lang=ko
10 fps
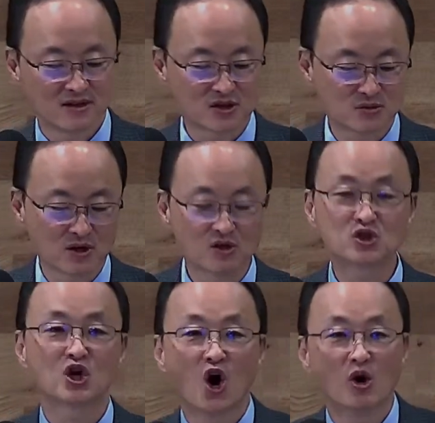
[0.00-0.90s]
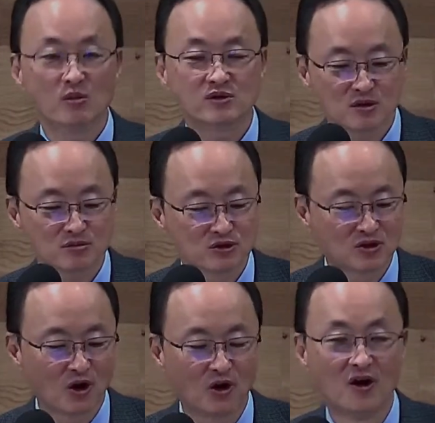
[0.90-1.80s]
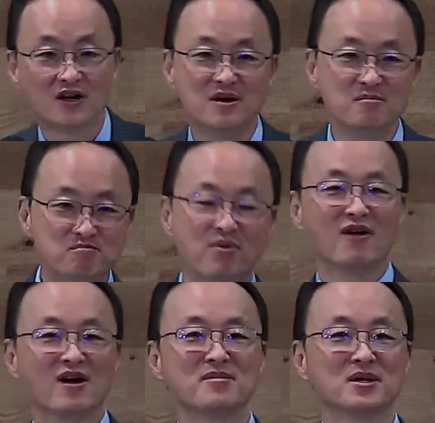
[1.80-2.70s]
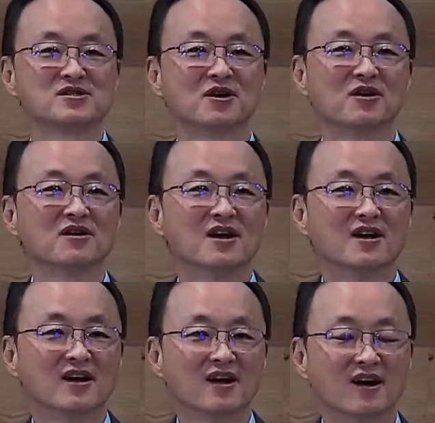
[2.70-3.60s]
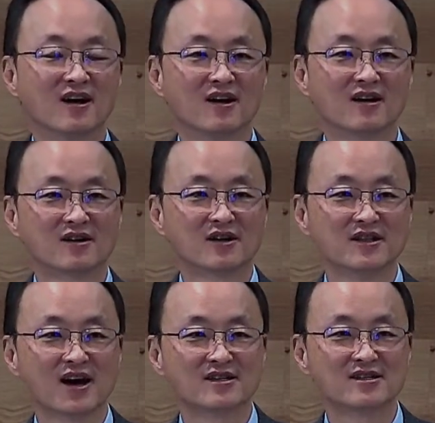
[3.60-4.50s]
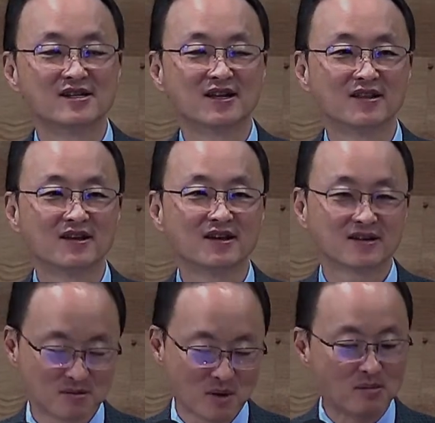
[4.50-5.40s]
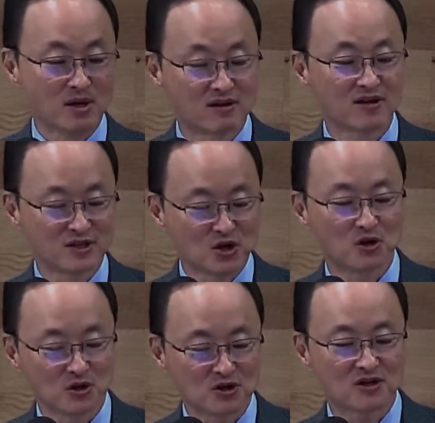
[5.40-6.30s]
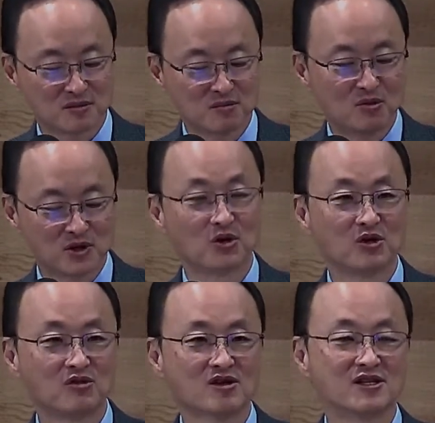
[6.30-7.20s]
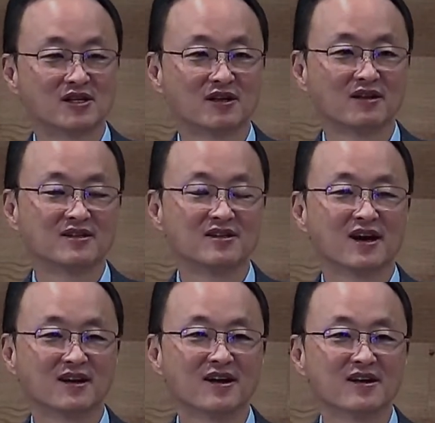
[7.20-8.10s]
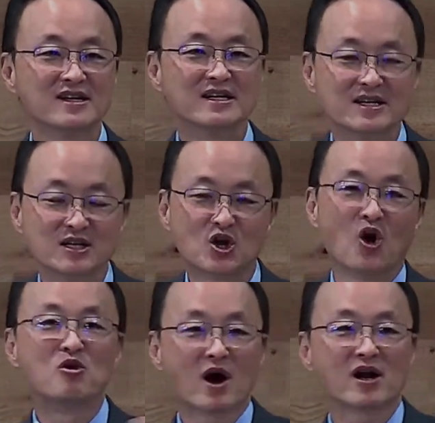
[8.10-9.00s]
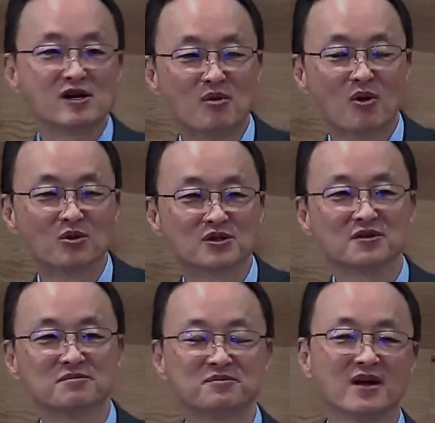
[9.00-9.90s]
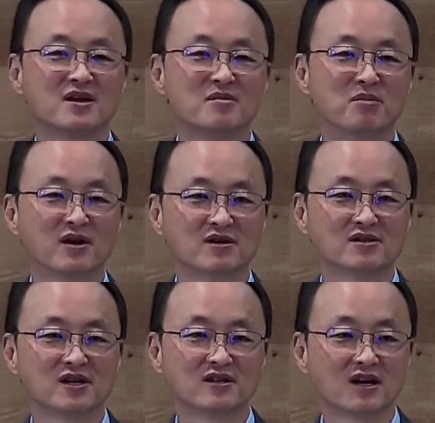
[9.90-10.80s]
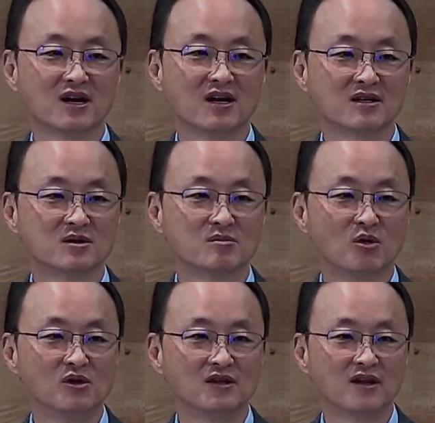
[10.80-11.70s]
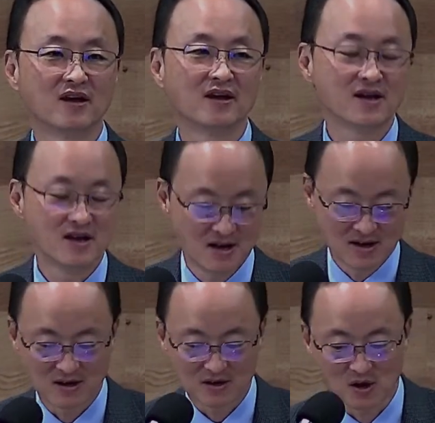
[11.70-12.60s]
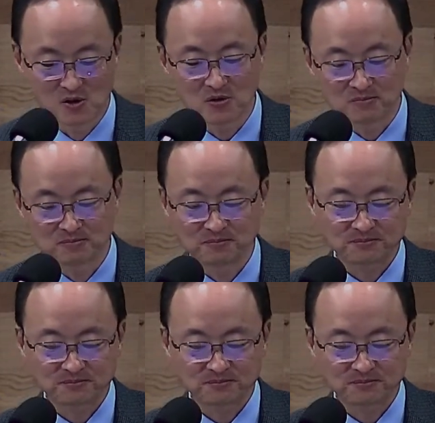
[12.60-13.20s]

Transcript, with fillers: 했으면은 처음서부터 기뻐하면서 어, 그렇게 나갔을 텐데 아마 그렇게 그뭐 기록이 됐을 텐데 그게 아니라 결과를 보고서 기뻐하는 것을 갖다가 그 볼때 어, 아, 결국